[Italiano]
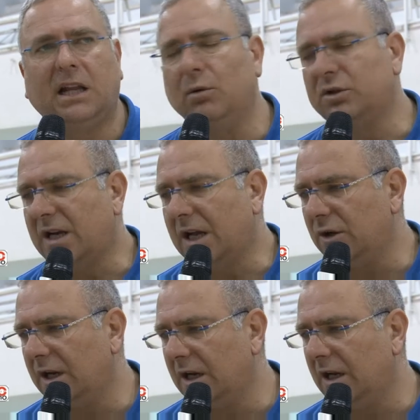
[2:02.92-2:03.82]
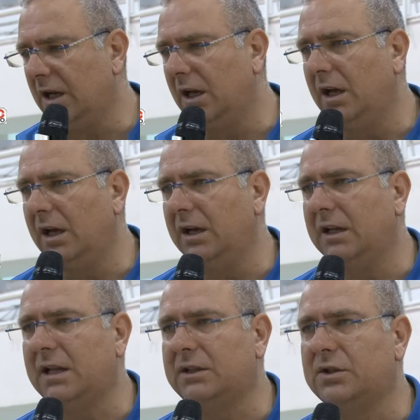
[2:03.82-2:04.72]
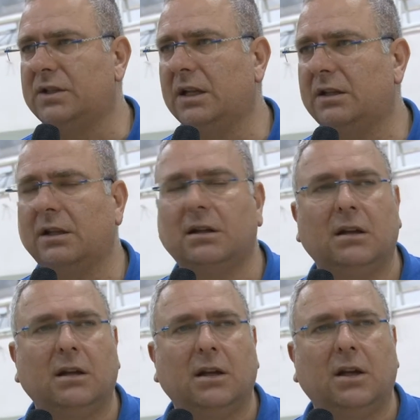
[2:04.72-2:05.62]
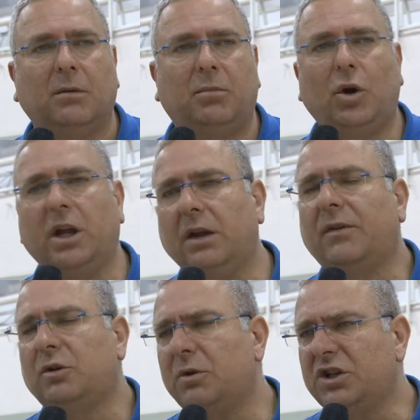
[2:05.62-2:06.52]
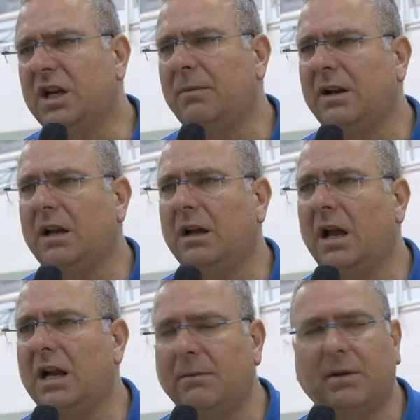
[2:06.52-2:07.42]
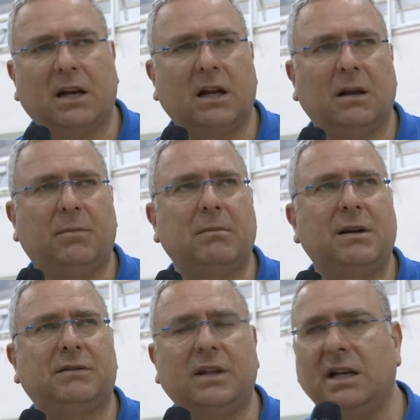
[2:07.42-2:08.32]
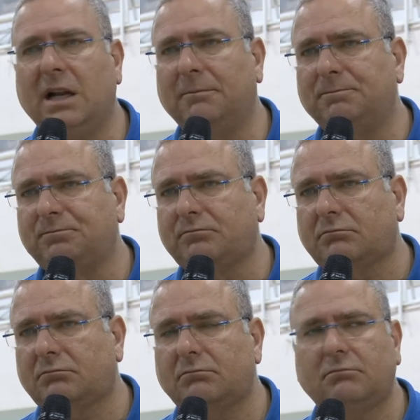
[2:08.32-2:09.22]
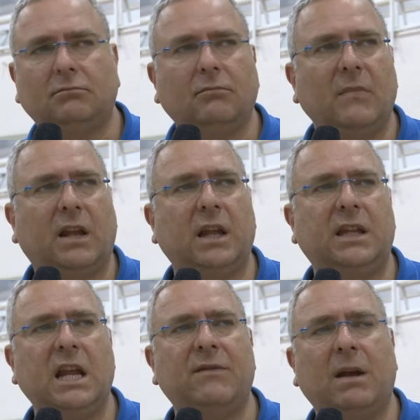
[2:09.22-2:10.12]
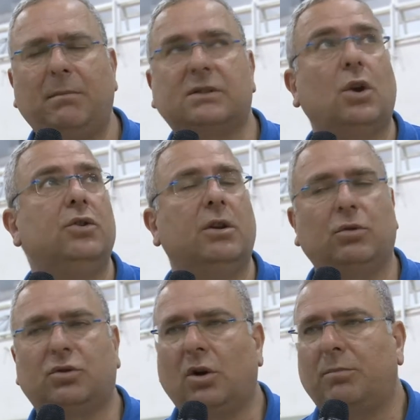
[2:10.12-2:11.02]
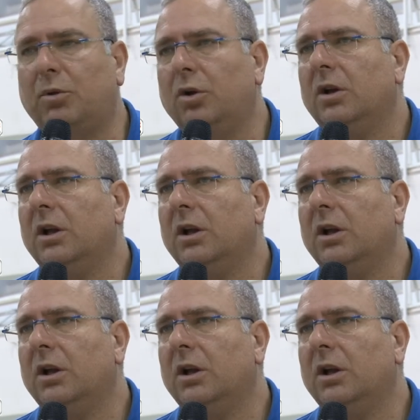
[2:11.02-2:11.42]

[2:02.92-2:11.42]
dimostrato nel, nel terzo set. Poi è fatto piacere per, anche per, per, Martina che deve, ha bisogno purtroppo